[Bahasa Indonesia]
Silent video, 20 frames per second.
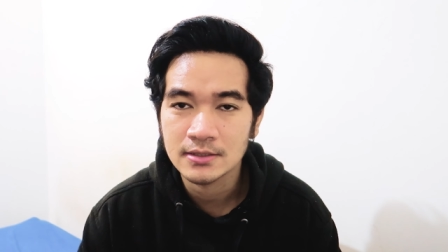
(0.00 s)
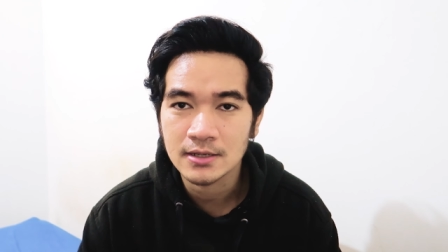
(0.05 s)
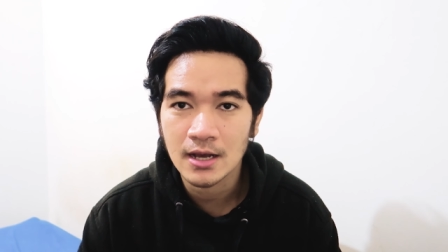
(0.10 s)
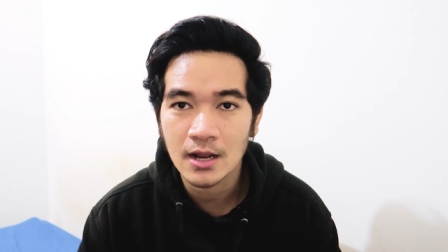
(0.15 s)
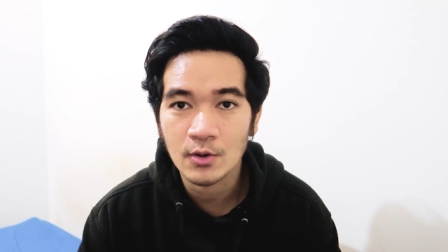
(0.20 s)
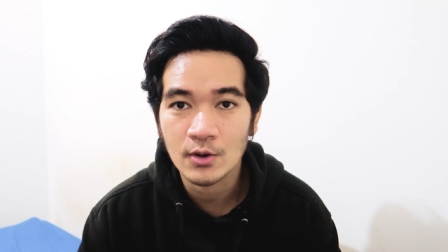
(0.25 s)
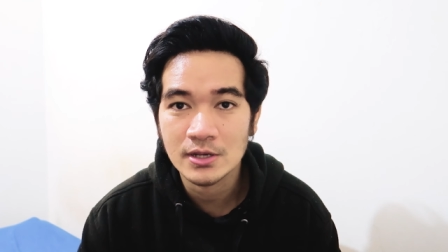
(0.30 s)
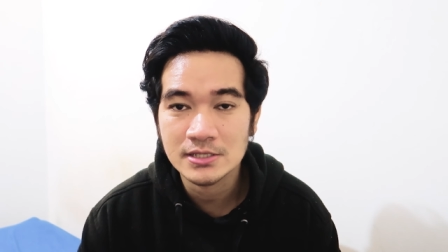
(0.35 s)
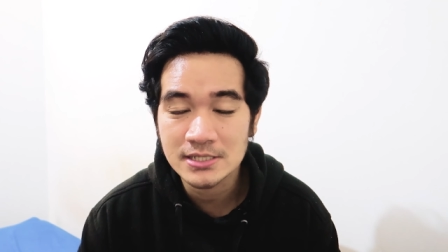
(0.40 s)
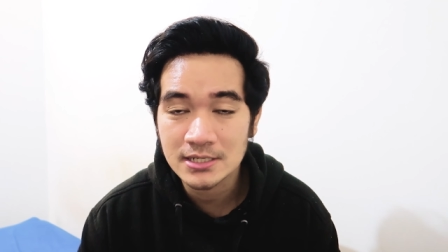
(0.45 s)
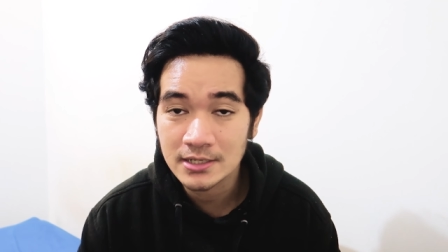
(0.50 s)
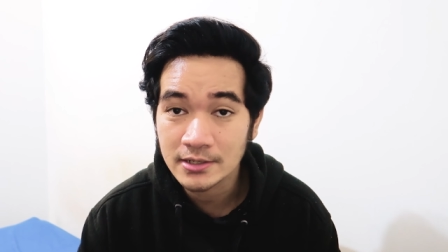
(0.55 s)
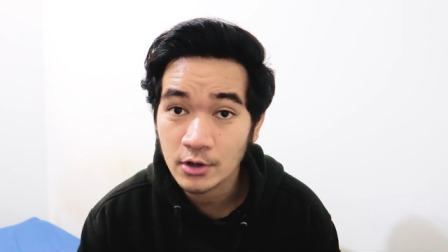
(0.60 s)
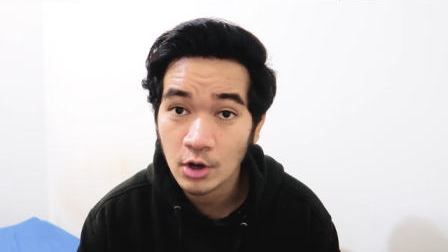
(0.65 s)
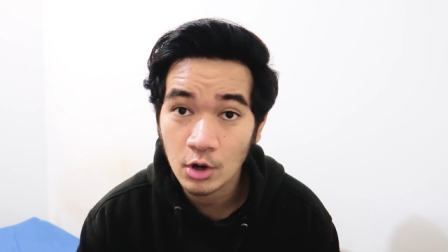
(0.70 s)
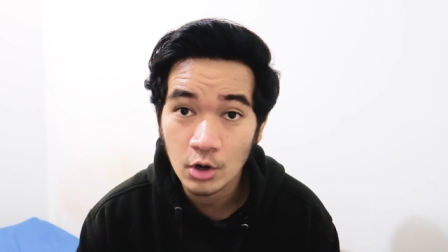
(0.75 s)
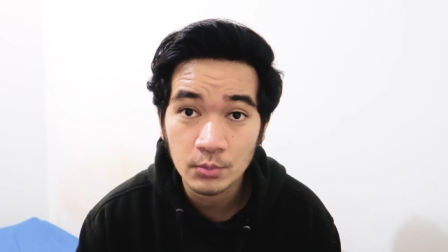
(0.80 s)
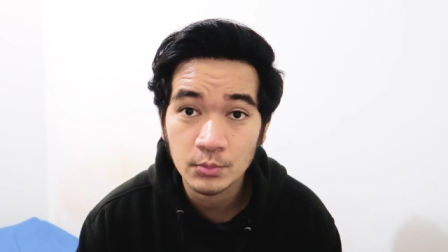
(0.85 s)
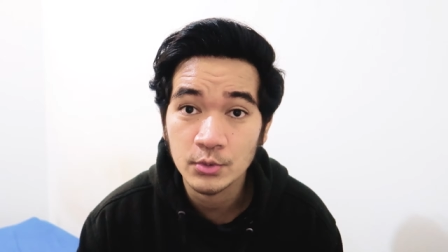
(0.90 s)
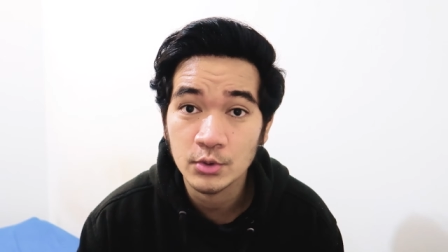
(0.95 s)
kalau nggak salah di
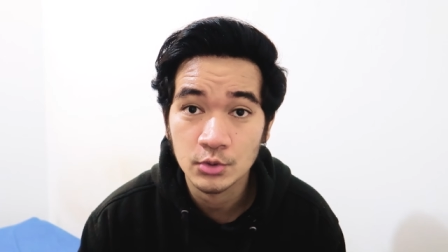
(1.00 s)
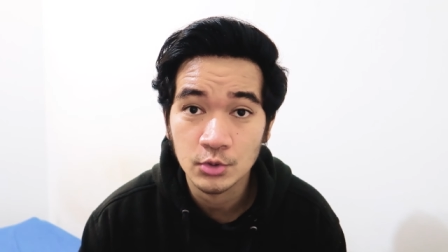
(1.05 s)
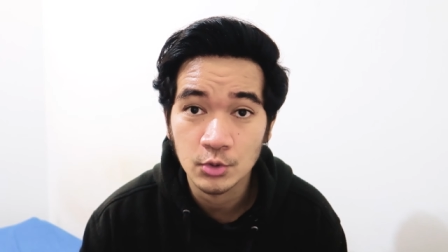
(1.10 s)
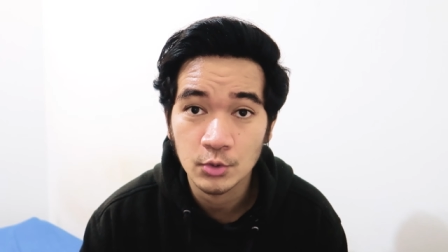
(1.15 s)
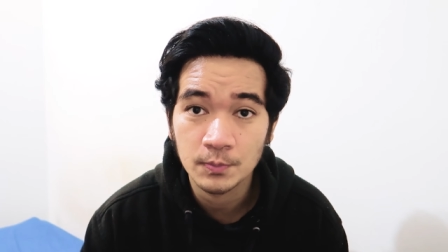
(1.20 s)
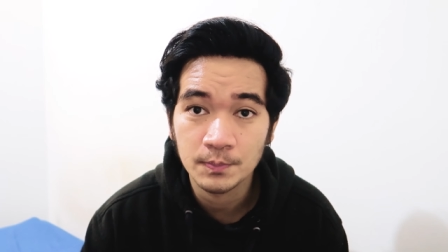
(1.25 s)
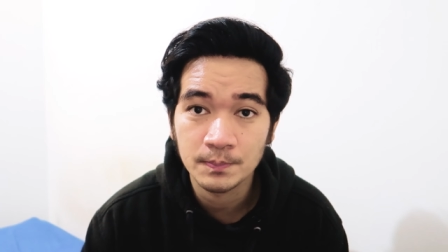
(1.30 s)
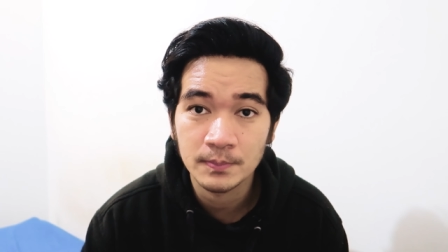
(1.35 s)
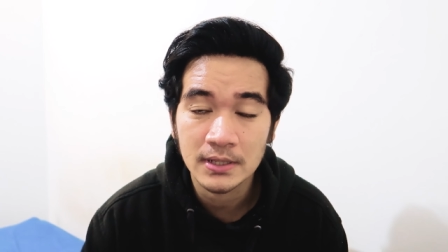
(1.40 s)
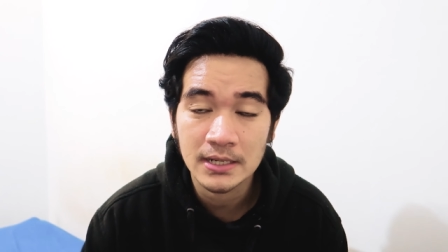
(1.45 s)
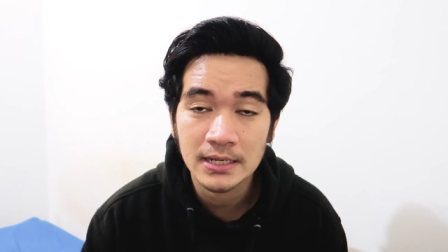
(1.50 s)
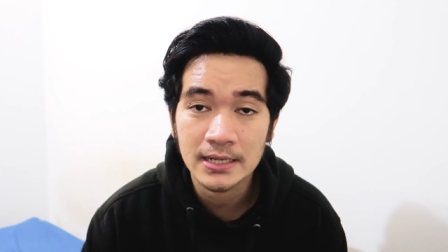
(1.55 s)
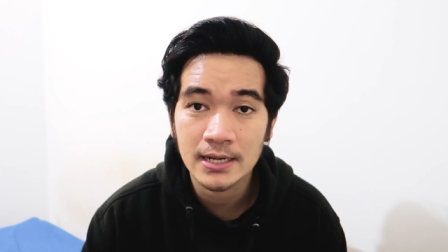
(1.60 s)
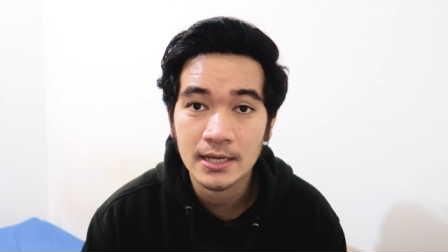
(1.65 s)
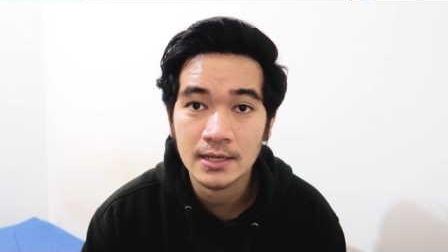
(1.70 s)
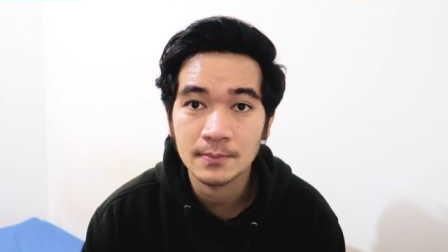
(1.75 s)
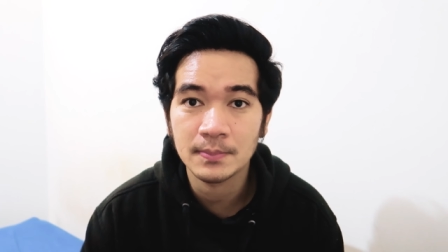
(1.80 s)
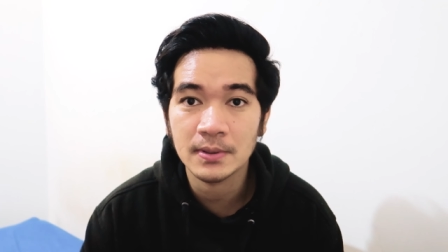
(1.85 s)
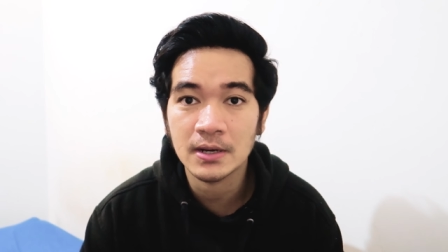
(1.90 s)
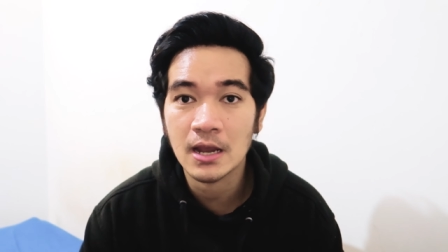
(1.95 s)
kolom YouTube
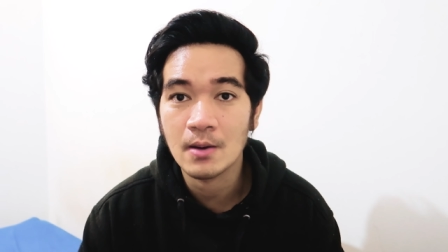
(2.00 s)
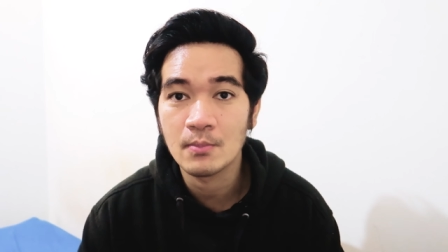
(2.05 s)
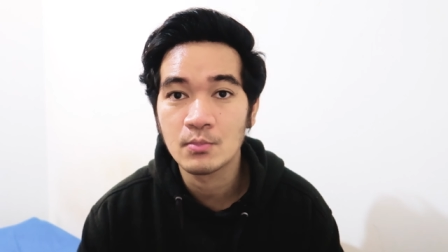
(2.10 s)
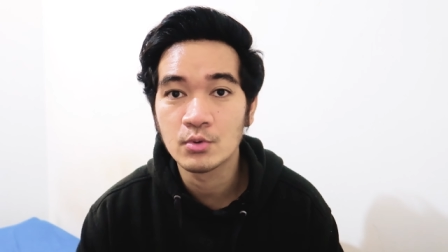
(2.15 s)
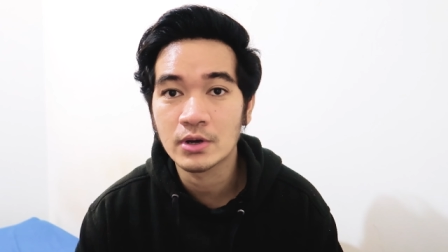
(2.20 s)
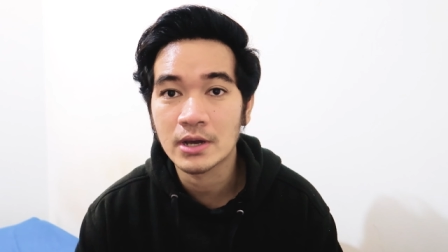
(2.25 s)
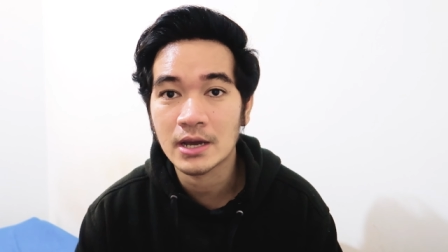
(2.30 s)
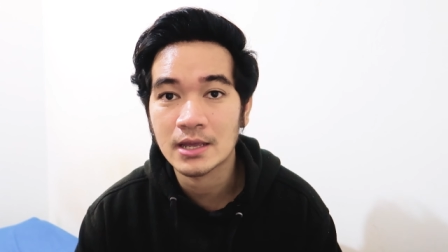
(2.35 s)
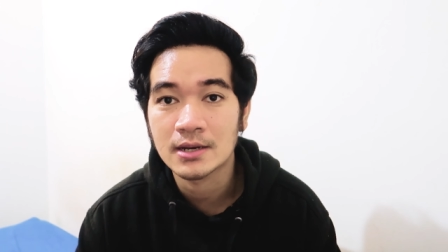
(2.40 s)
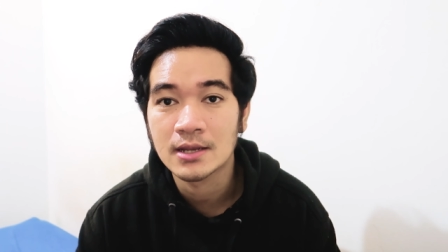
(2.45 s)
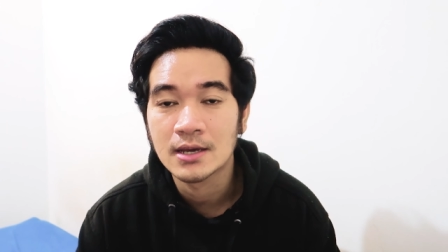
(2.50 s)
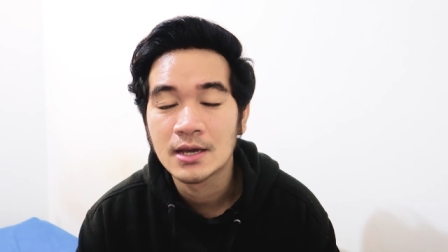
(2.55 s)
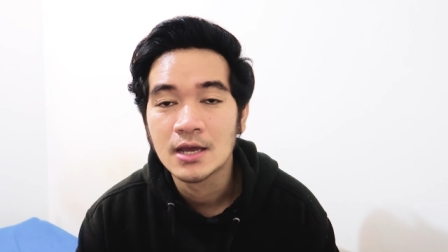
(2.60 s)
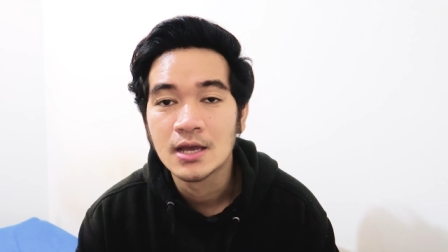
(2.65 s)
mengenai penggabungan